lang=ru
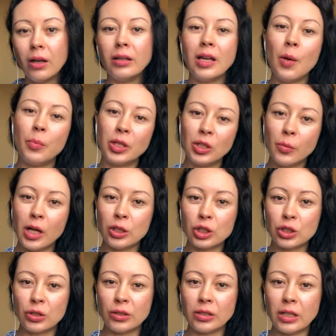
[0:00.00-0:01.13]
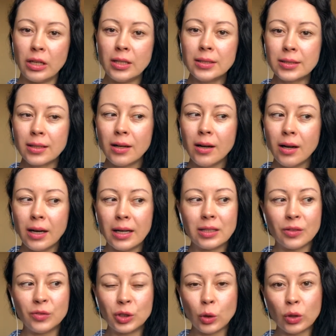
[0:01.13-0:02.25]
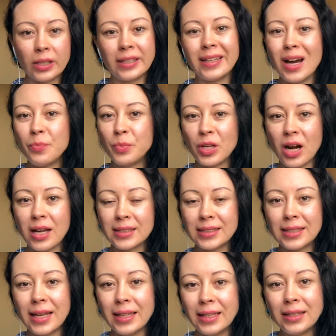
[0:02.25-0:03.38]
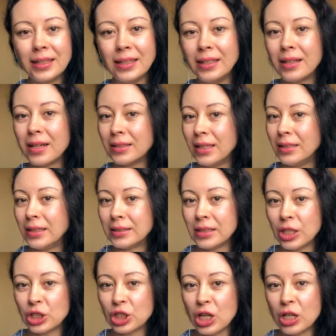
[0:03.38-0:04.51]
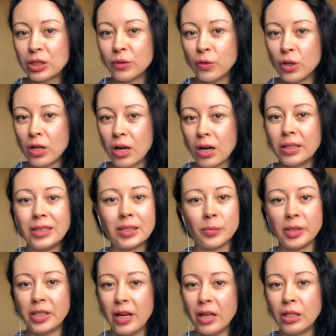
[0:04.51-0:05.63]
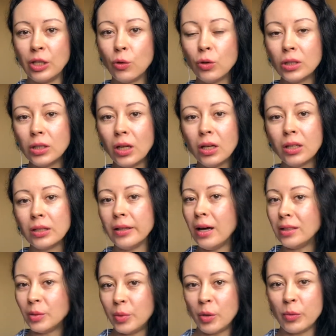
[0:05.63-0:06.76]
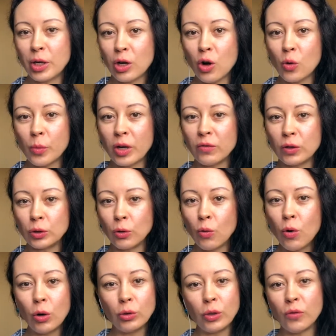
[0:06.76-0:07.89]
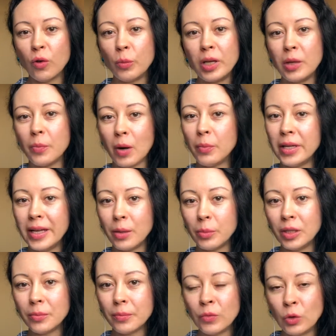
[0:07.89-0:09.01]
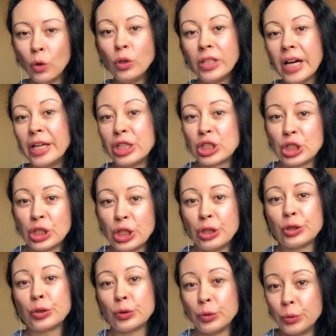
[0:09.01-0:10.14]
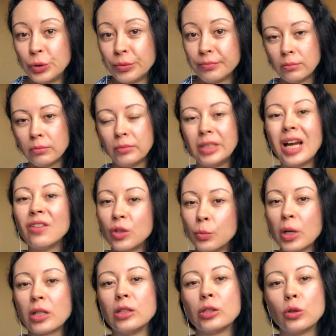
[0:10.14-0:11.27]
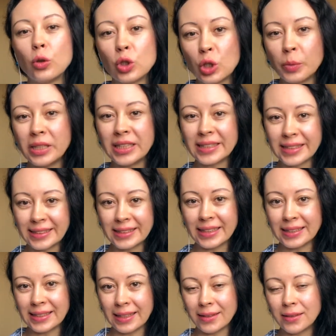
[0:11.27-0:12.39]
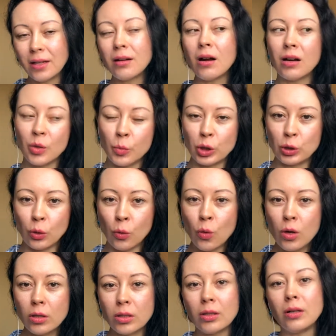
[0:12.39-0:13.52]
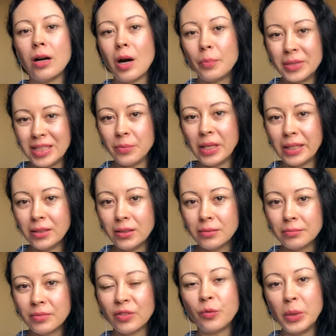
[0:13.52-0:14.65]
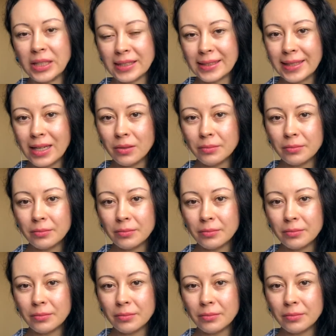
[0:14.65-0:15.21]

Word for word: Я понимала, что это риск, это все-таки операция, и ты никогда не знаешь, как твой организм отреагирует. Да, например, как у моего друга, у него были проблемы, но я решила рискнуть. Я выбрала тот же медицинский центр, как и мой друг, э, Оптимед в Минске.